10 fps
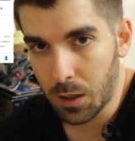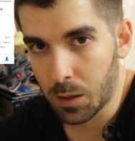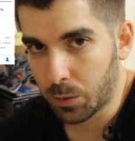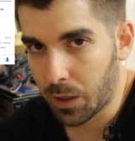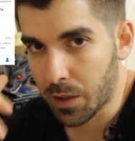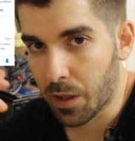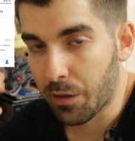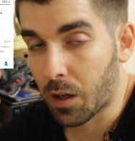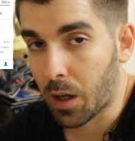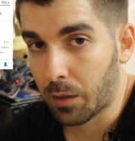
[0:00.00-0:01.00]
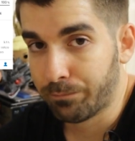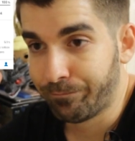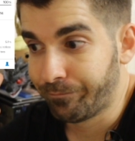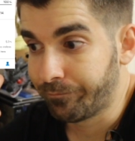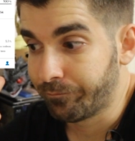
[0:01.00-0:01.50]
y lo tienes que cerrar.
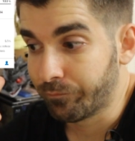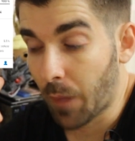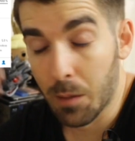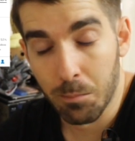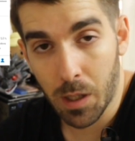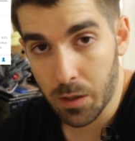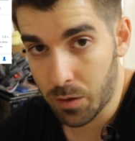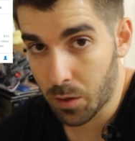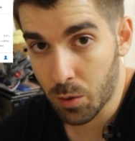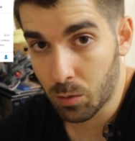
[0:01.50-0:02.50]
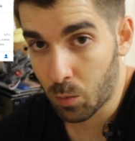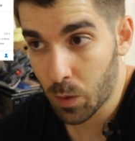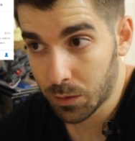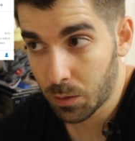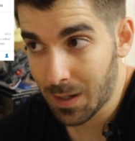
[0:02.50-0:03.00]
En PlayStation
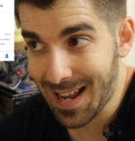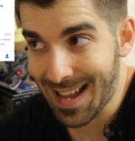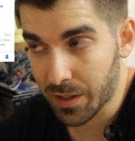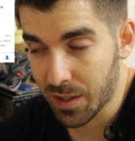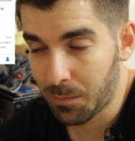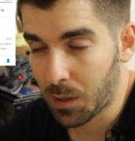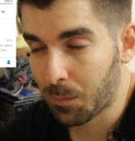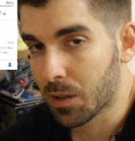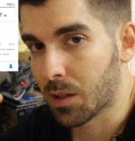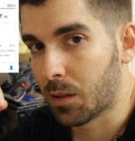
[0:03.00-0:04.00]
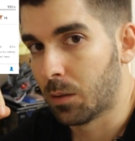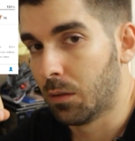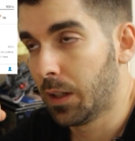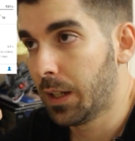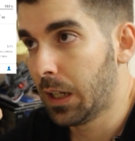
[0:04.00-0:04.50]
4 así me ha pasado.
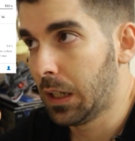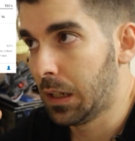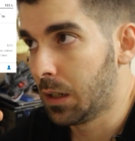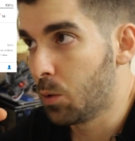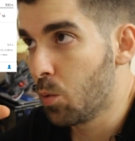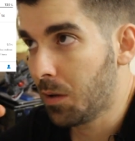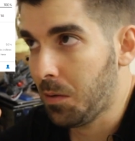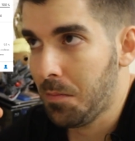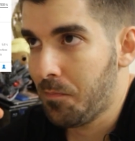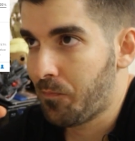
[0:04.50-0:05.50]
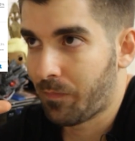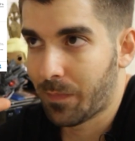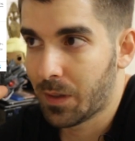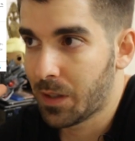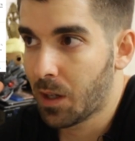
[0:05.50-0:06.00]
El juego,
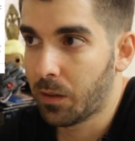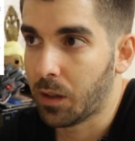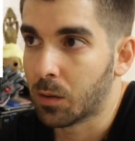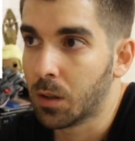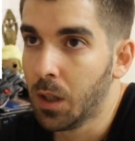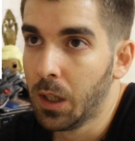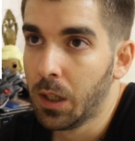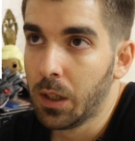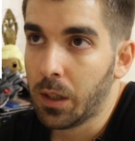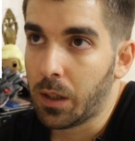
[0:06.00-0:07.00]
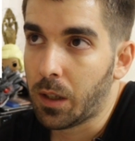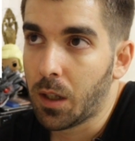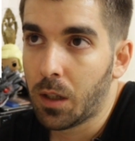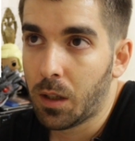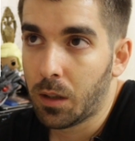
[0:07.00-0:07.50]
mm, ya os digo,
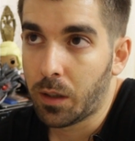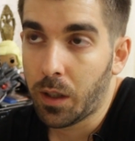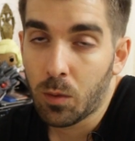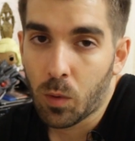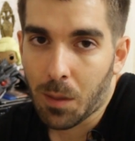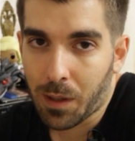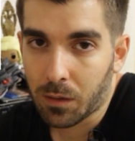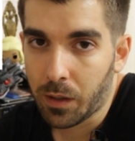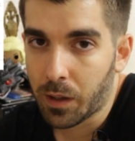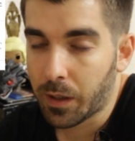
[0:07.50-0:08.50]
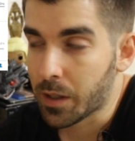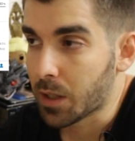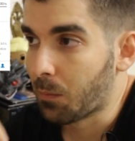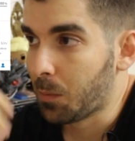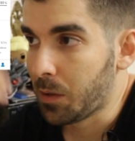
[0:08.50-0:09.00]
eh, tenía yo una partida que
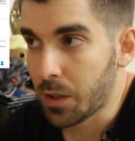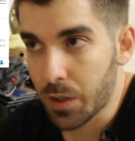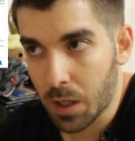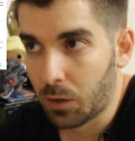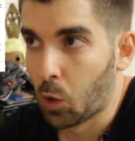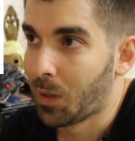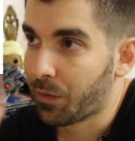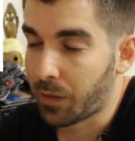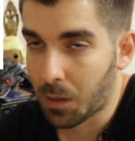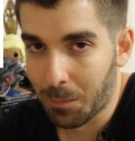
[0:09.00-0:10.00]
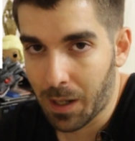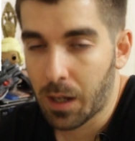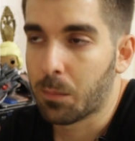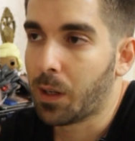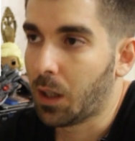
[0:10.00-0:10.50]
estaba hinchándome a
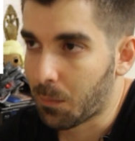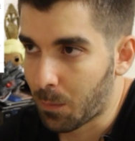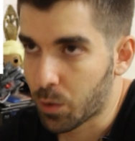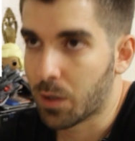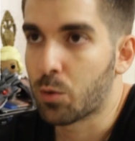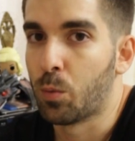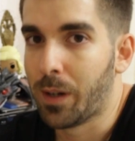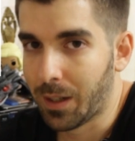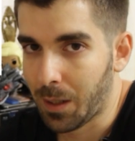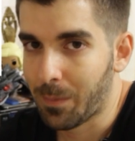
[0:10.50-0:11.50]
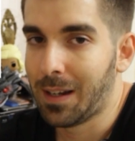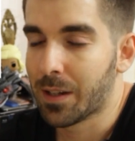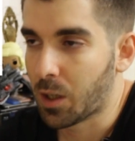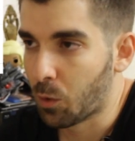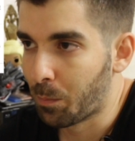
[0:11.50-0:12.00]
farmear, venga, vamos a subir
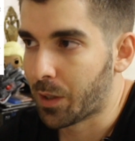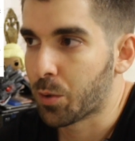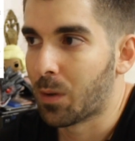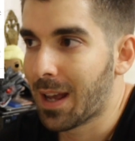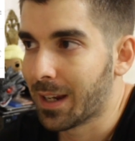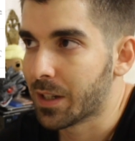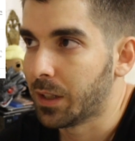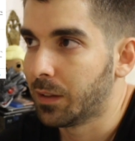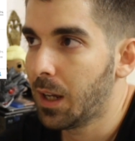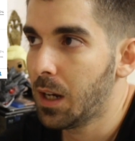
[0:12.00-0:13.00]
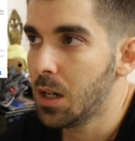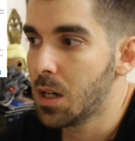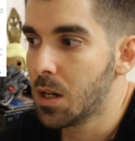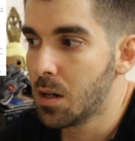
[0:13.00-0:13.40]
niveles a los personajes y tal.